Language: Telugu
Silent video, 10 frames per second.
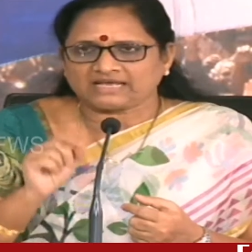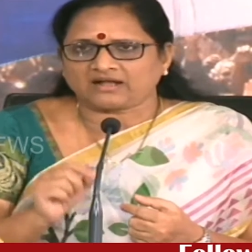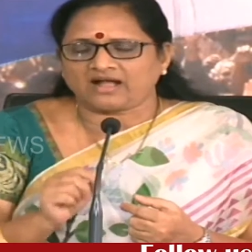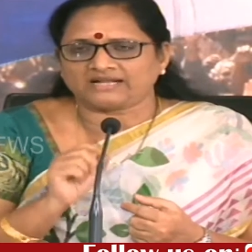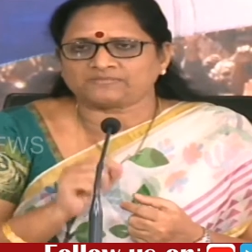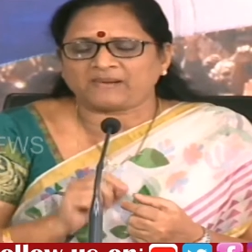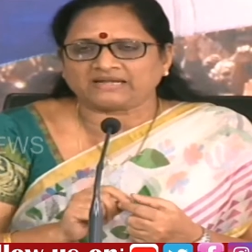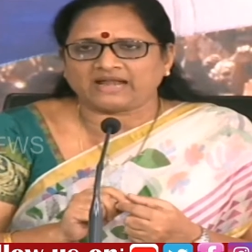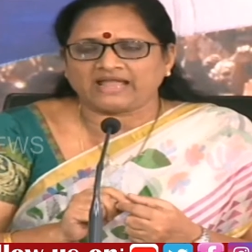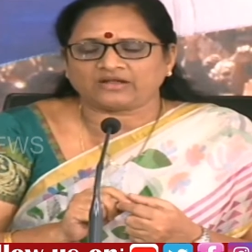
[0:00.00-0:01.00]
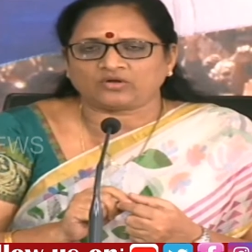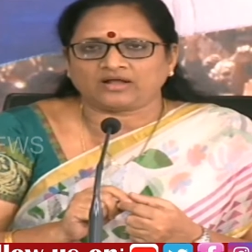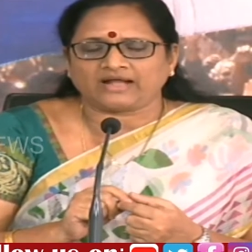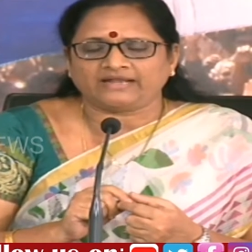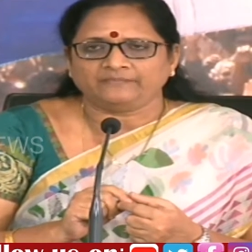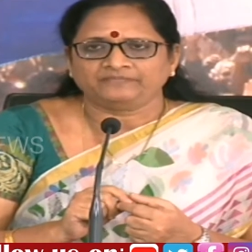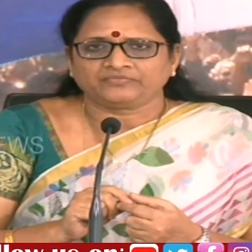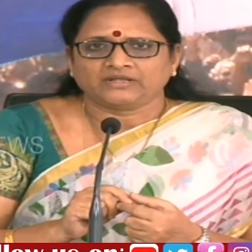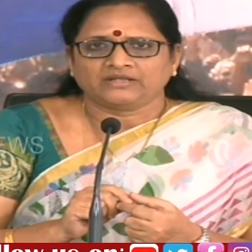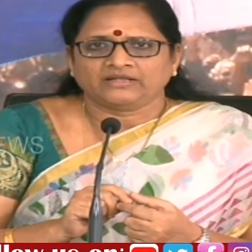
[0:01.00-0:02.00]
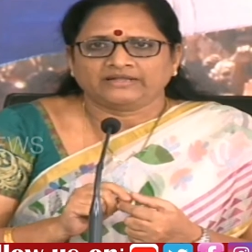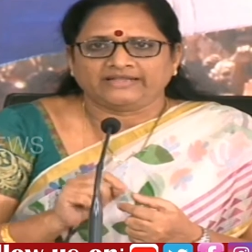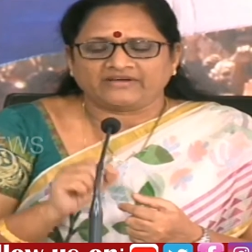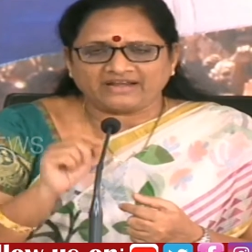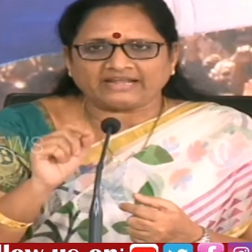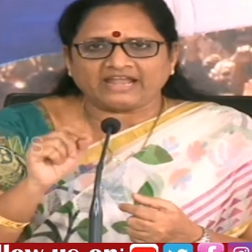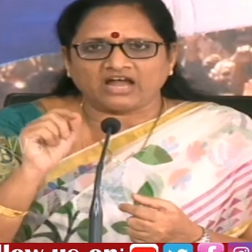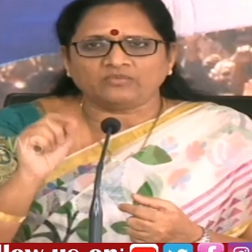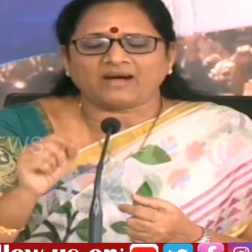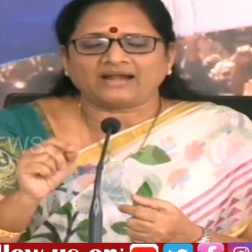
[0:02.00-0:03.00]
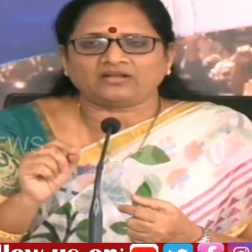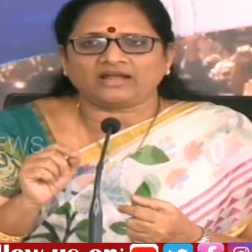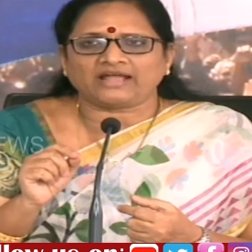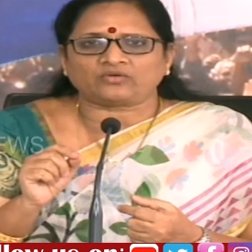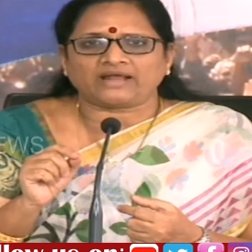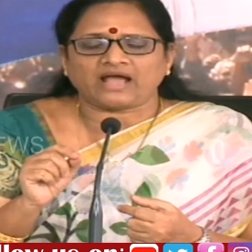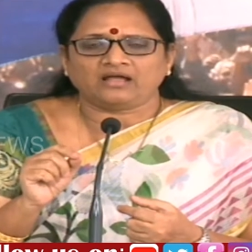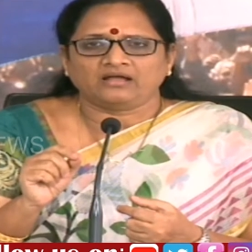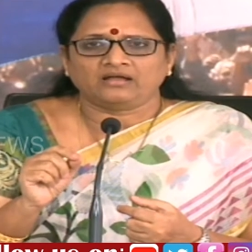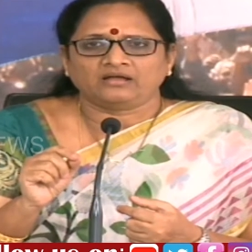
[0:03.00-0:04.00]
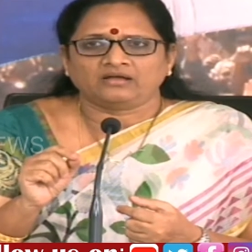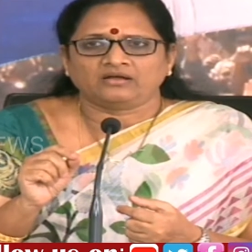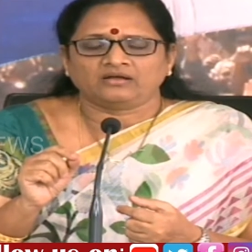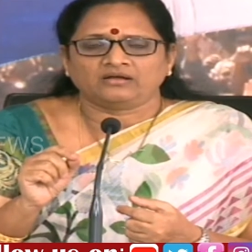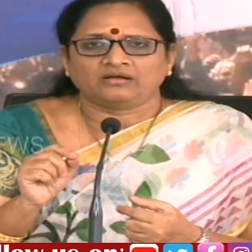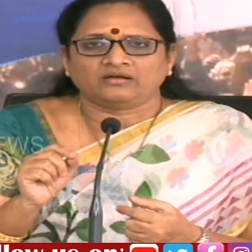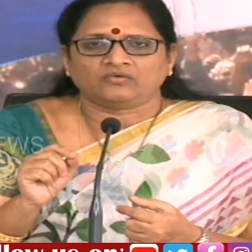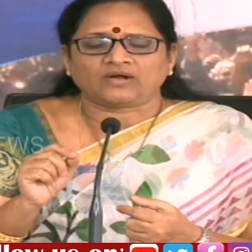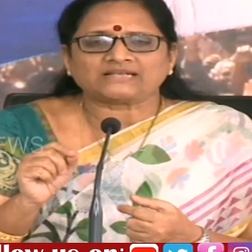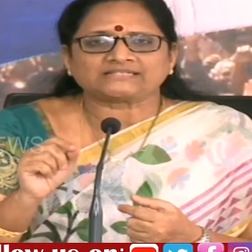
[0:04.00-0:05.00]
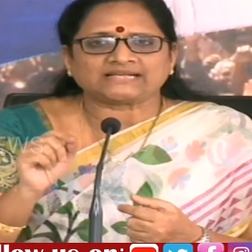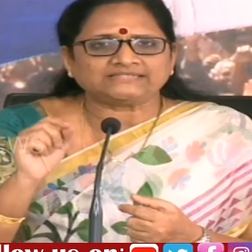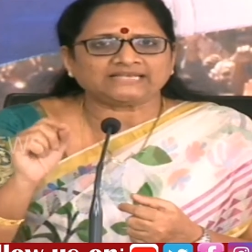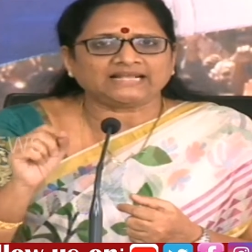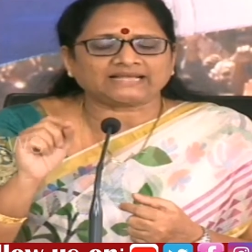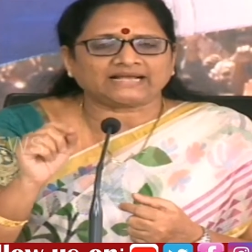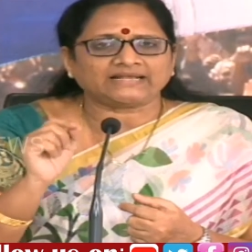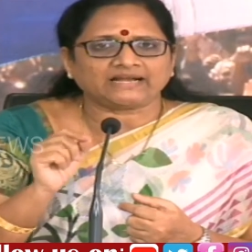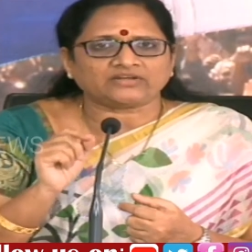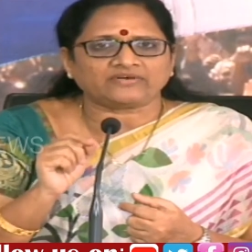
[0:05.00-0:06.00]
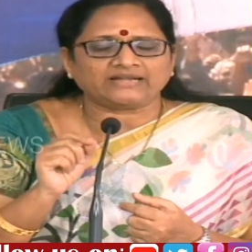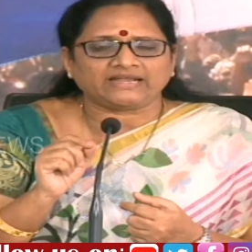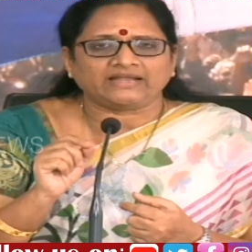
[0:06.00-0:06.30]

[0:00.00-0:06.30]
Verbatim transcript: కాంగ్రెస్ పార్టీ నాయకుల్లో కానీ ఎవరికి అనుమానం లేకుండా ఒక సత్యలత కలిగినటువంటి